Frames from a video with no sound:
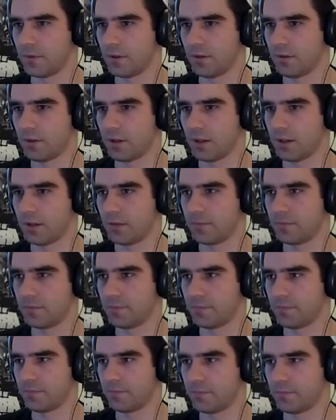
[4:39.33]
Ok.
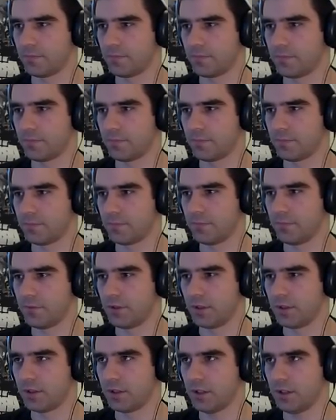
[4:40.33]

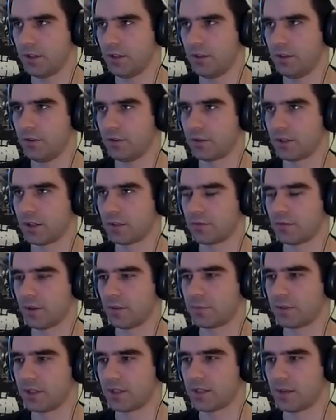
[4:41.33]
Widzicie? I od razu
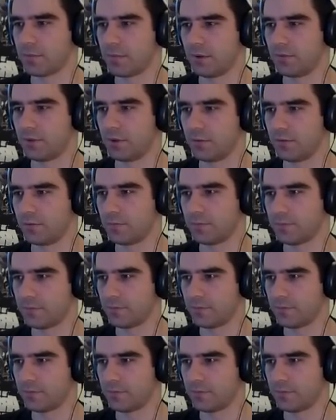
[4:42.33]
nam się zapełnił,